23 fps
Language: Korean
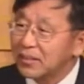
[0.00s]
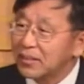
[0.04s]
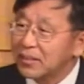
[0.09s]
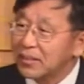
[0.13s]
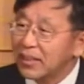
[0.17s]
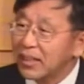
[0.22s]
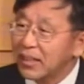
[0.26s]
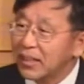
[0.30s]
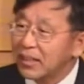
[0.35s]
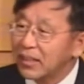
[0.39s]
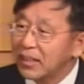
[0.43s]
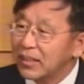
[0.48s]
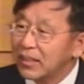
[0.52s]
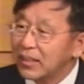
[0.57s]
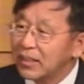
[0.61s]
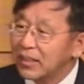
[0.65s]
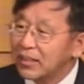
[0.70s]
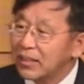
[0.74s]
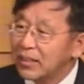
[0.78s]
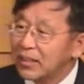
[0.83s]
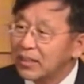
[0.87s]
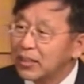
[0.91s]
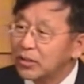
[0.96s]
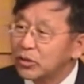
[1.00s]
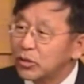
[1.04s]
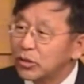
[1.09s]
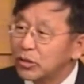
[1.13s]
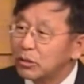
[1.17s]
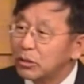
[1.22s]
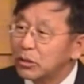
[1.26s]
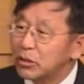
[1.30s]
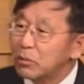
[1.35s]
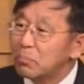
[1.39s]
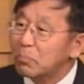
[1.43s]
그냥
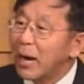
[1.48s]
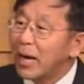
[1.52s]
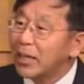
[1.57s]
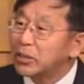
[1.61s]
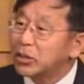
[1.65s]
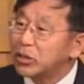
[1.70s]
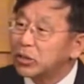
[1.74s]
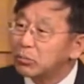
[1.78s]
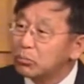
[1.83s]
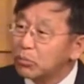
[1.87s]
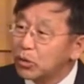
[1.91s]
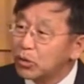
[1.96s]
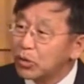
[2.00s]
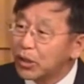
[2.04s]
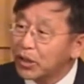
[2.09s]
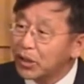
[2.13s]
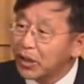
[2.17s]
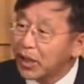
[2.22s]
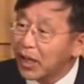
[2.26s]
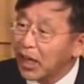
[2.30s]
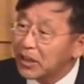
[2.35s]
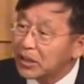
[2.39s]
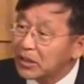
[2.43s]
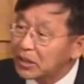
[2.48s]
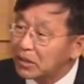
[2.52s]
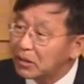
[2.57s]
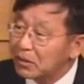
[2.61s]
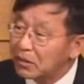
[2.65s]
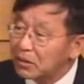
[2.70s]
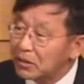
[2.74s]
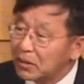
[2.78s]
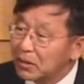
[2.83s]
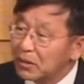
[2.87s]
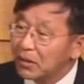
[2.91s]
예수님께서 말씀으로 이렇게 하신
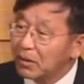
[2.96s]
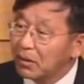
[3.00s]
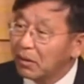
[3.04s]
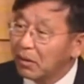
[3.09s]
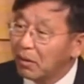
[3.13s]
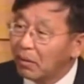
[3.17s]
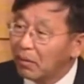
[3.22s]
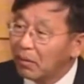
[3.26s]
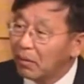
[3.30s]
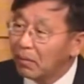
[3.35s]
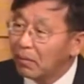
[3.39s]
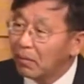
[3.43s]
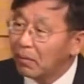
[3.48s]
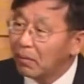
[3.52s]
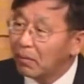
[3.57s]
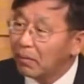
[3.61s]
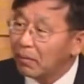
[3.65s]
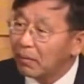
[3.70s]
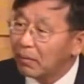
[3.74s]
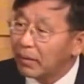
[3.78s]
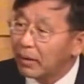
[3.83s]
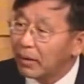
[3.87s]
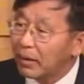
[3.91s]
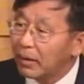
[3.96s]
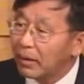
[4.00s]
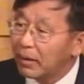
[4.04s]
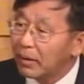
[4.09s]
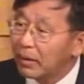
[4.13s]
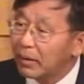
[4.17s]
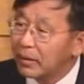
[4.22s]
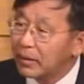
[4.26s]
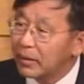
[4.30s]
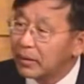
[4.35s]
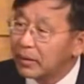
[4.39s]
거거든요. 예.
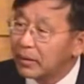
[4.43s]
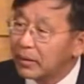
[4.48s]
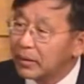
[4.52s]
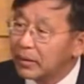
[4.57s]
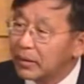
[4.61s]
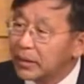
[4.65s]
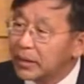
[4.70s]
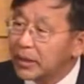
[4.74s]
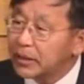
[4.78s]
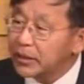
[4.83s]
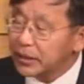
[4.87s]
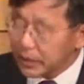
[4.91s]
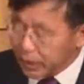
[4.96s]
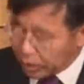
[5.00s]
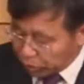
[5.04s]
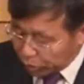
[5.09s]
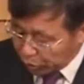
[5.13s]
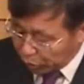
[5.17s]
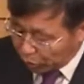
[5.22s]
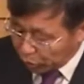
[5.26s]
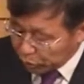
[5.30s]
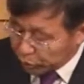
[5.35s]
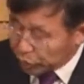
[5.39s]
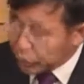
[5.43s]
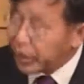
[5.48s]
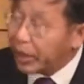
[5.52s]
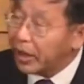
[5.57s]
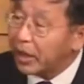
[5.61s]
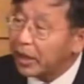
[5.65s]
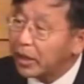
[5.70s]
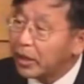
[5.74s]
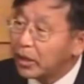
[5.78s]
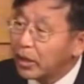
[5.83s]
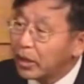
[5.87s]
실제로
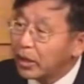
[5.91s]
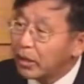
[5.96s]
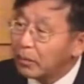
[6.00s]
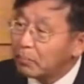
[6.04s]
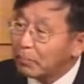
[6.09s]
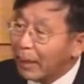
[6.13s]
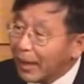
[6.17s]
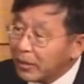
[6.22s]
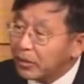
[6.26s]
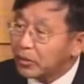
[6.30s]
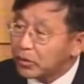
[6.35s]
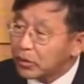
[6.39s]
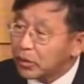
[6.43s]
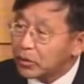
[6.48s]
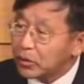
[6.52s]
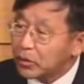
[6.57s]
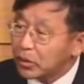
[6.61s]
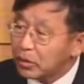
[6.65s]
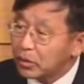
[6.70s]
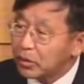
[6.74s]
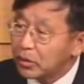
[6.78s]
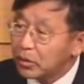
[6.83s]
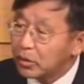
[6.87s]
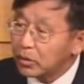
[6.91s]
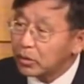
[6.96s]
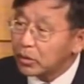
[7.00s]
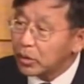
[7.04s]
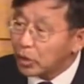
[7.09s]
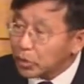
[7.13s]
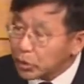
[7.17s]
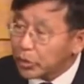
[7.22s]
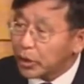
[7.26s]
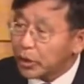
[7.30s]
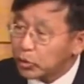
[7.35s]
열쇠 만들어서
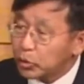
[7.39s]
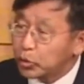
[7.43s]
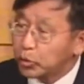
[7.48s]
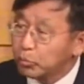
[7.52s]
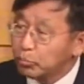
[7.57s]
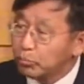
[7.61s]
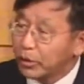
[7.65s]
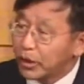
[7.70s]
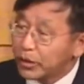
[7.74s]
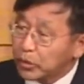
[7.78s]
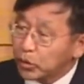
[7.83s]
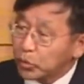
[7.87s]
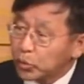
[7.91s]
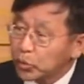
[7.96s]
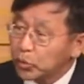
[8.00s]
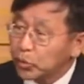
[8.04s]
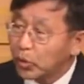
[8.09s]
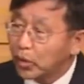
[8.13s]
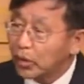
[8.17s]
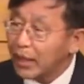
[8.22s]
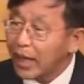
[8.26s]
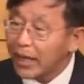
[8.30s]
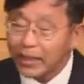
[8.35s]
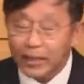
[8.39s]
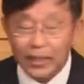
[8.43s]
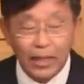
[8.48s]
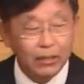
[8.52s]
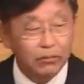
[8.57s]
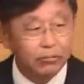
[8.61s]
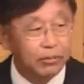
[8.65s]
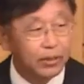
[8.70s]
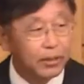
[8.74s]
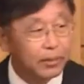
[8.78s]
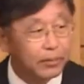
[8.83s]
열쇠를 준비해서 준 건
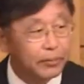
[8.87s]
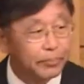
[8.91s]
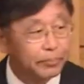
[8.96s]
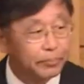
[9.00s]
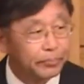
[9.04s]
아니라고요.